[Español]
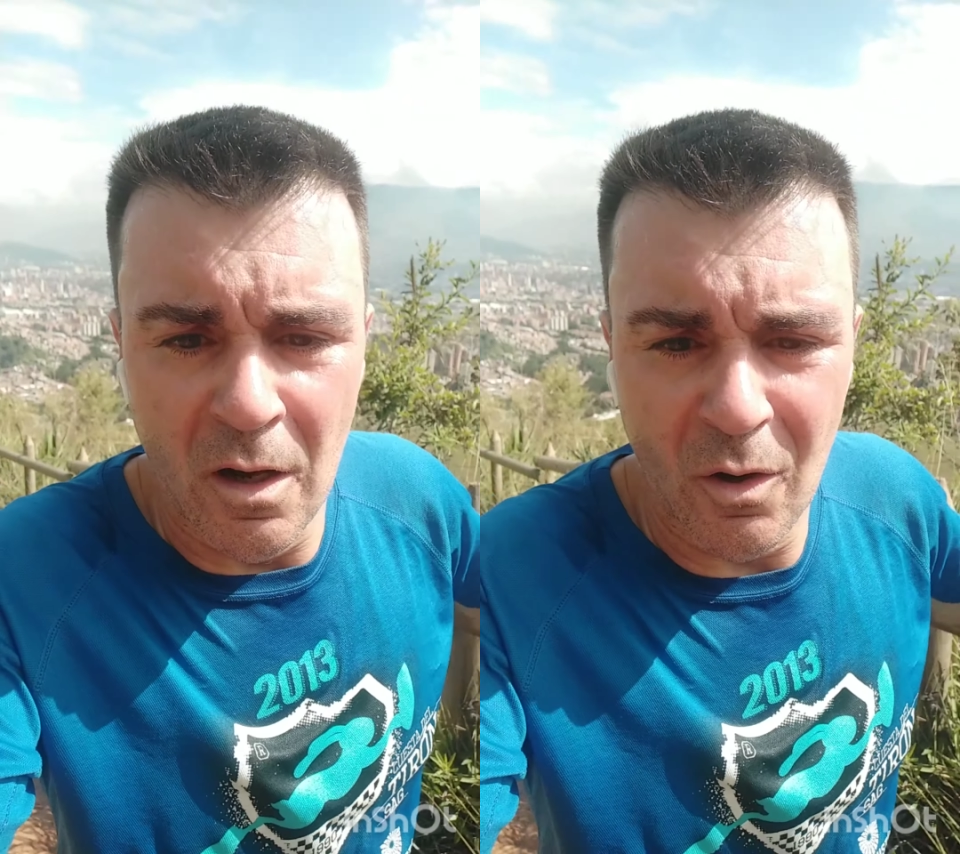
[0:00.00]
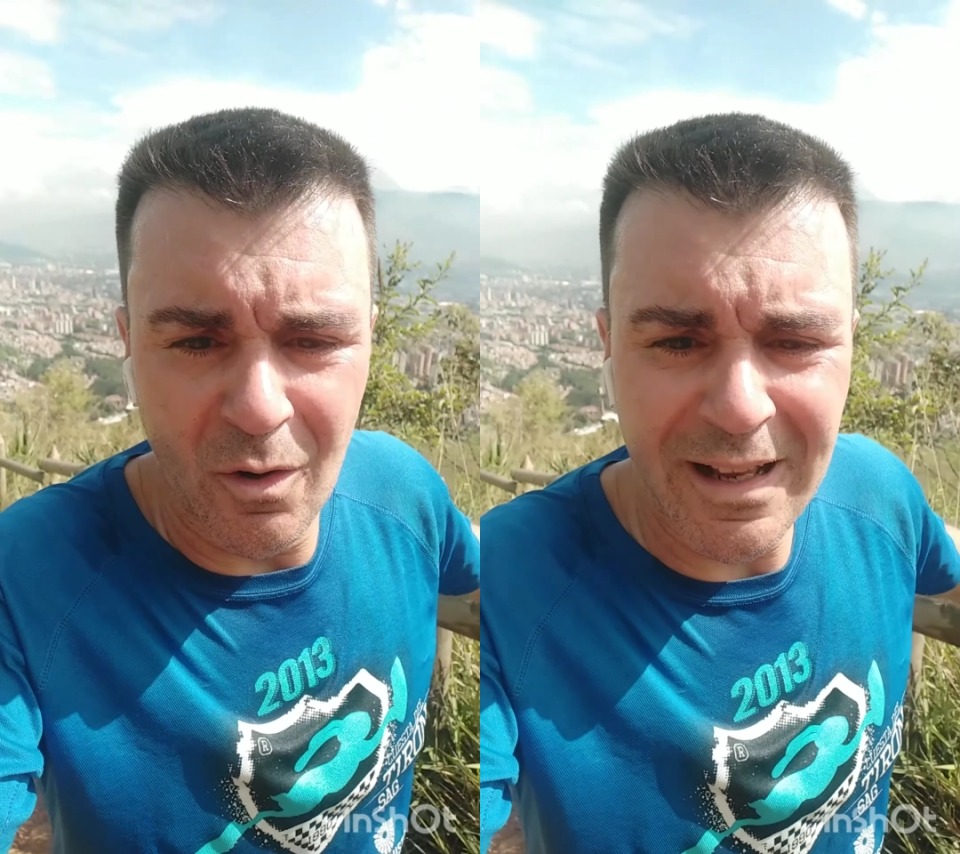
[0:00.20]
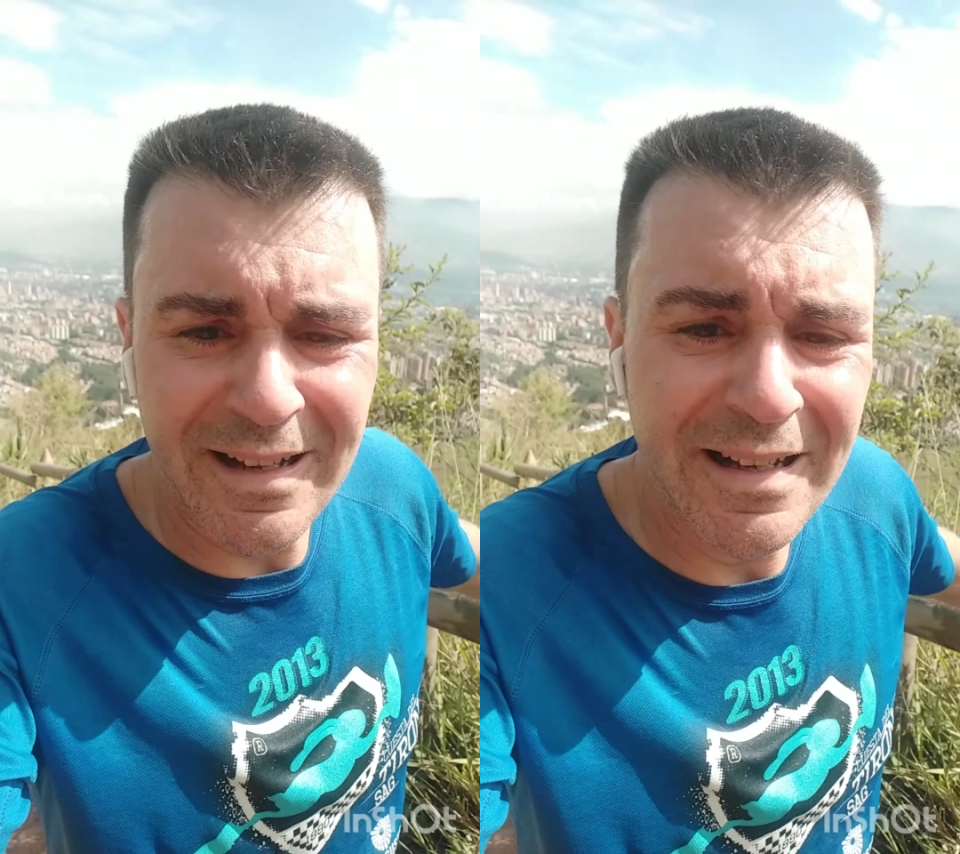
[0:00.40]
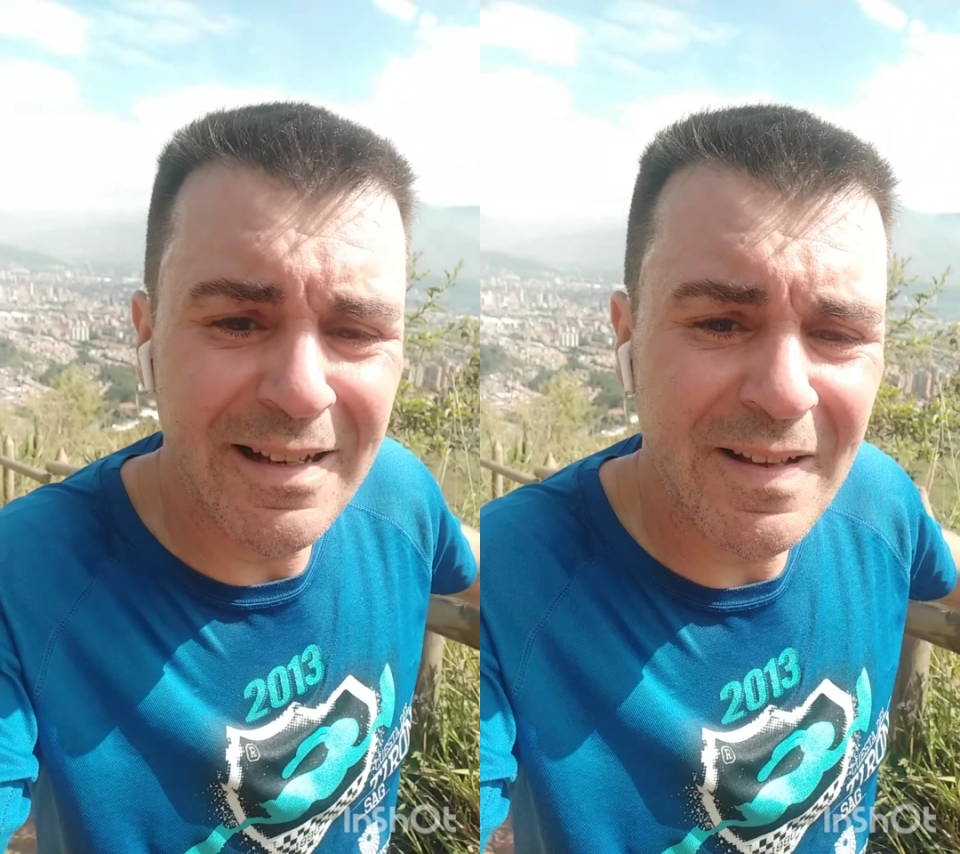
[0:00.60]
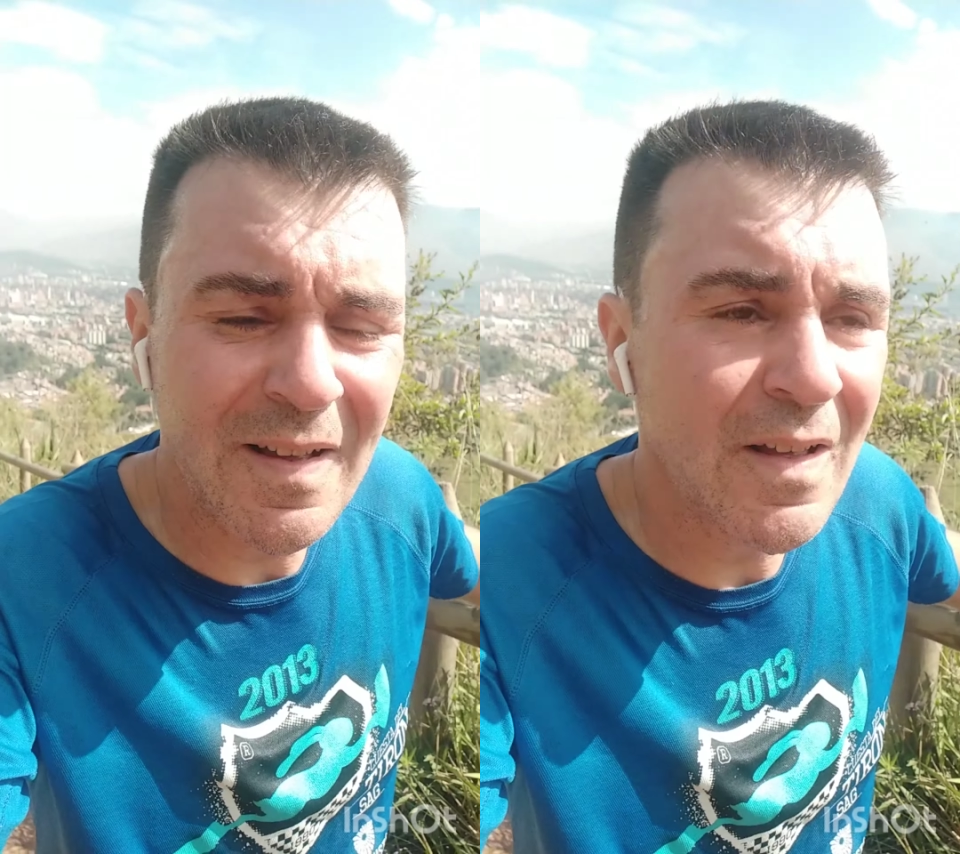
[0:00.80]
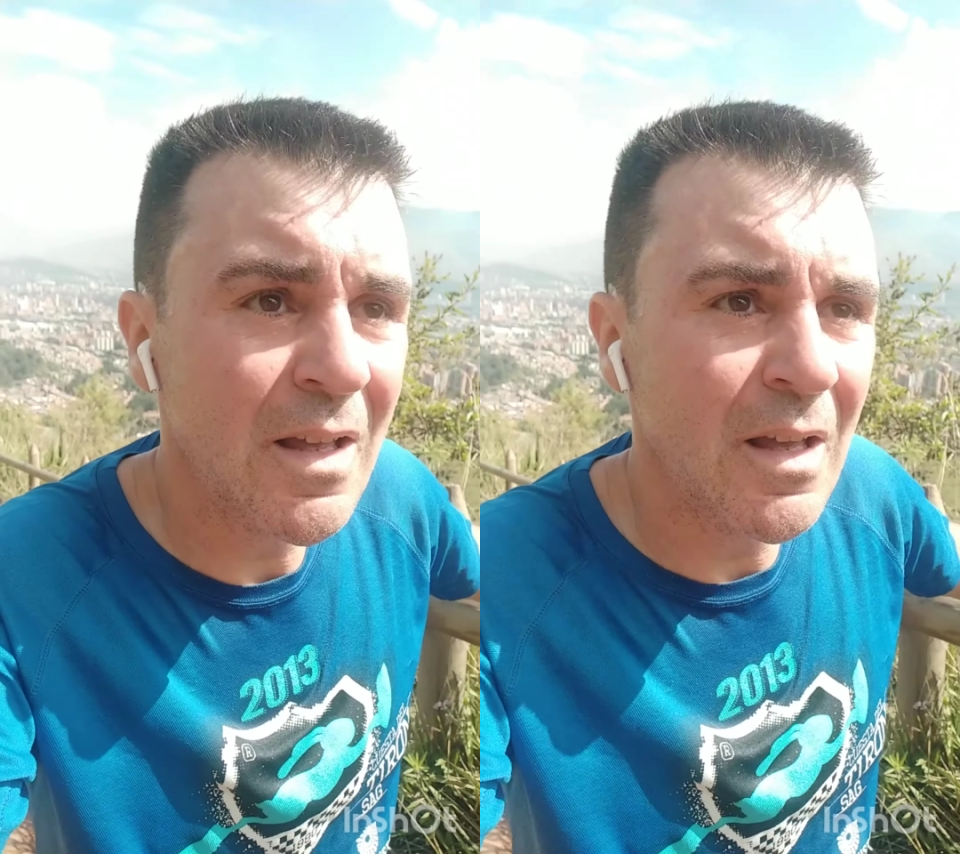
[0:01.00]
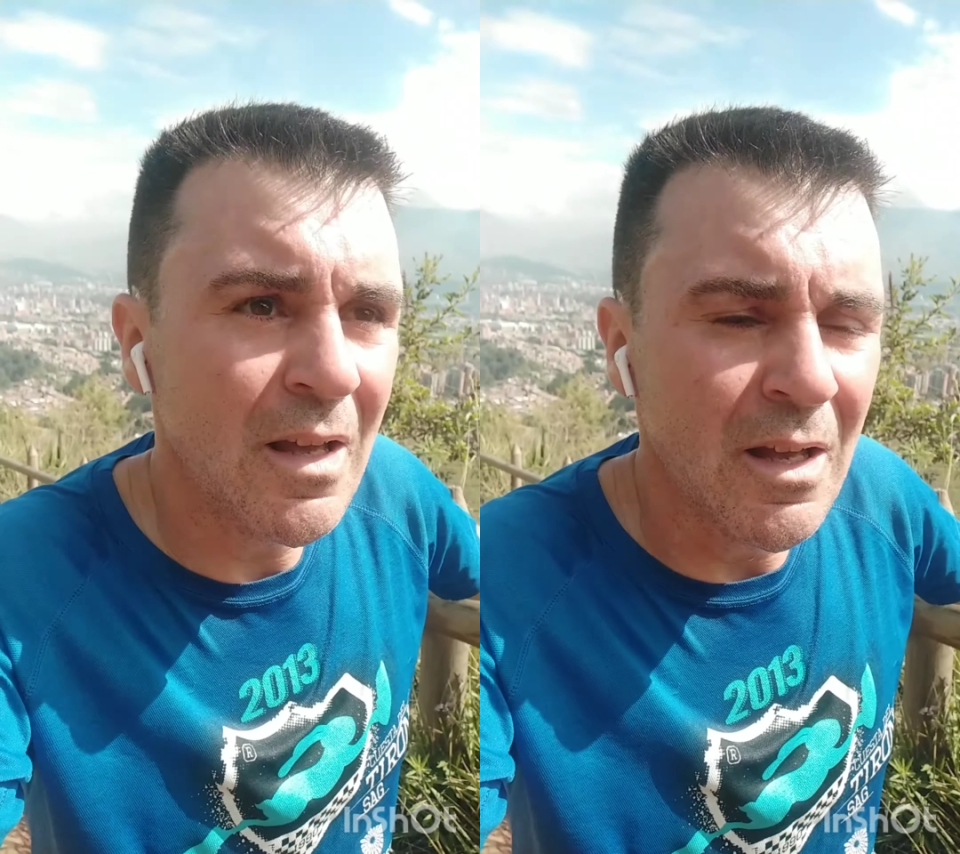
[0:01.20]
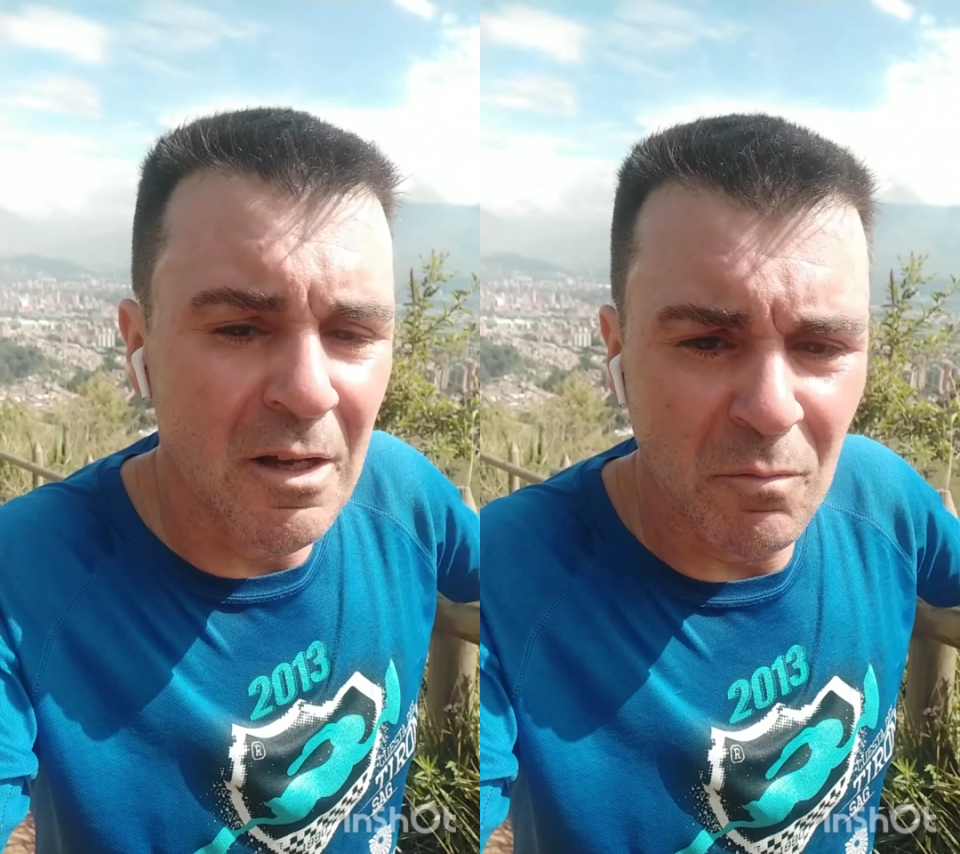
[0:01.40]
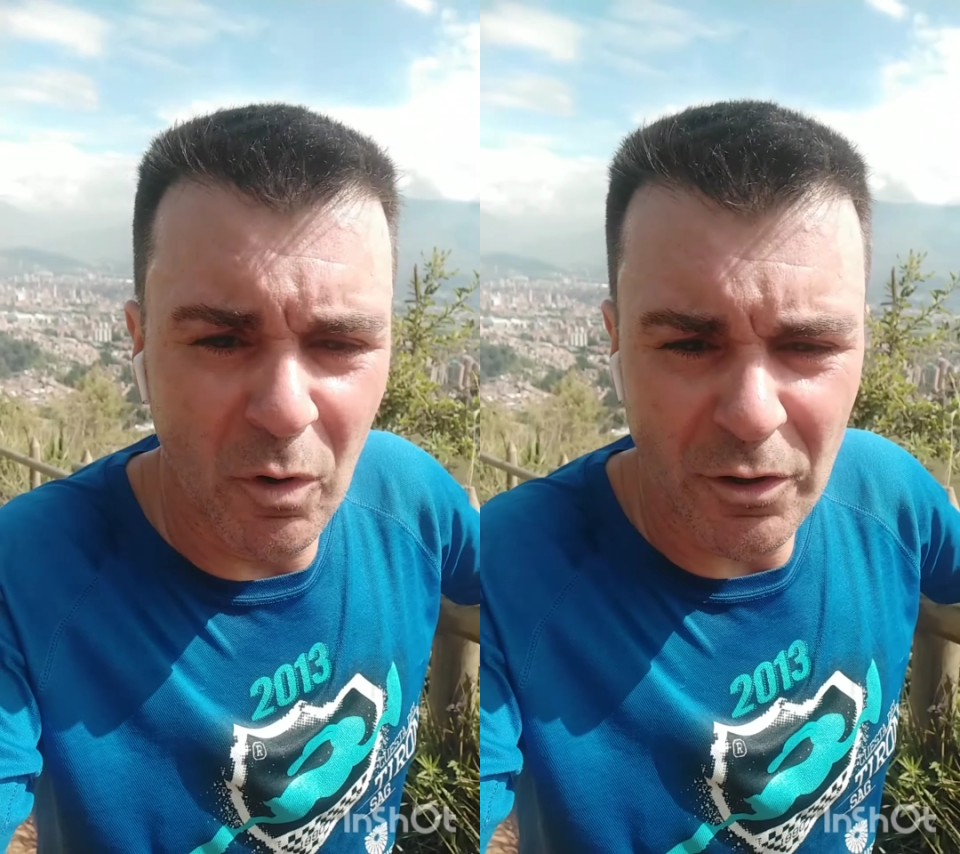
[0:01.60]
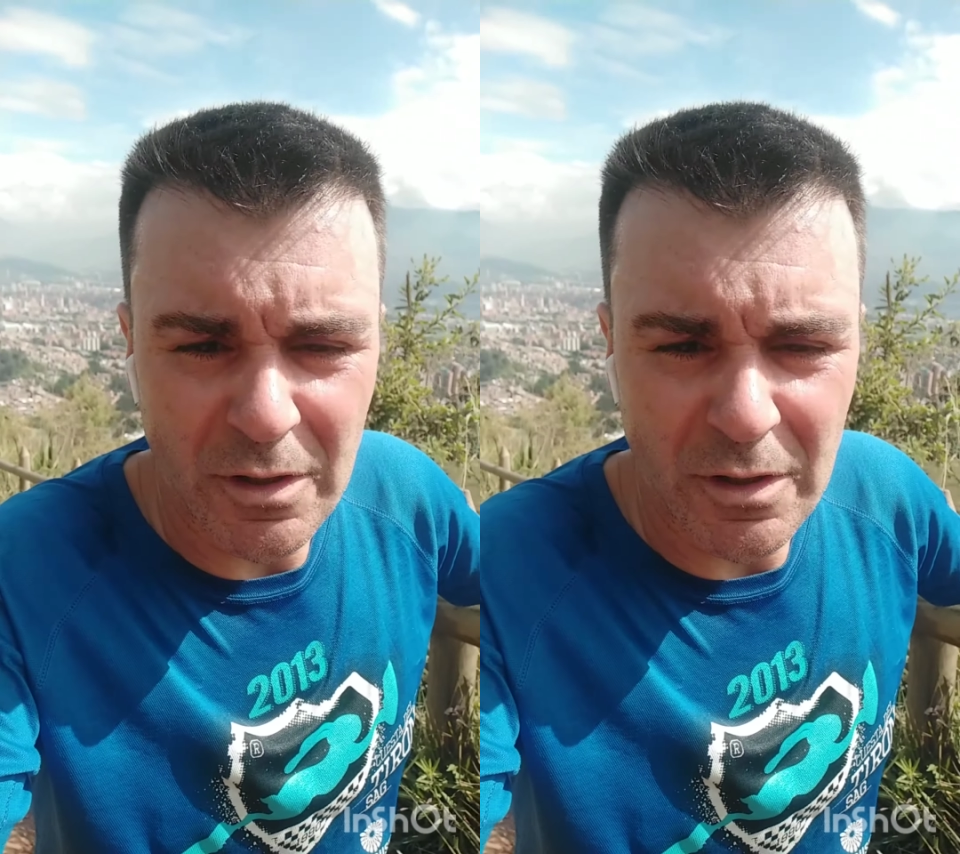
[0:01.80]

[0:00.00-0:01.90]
Hola. Bueno,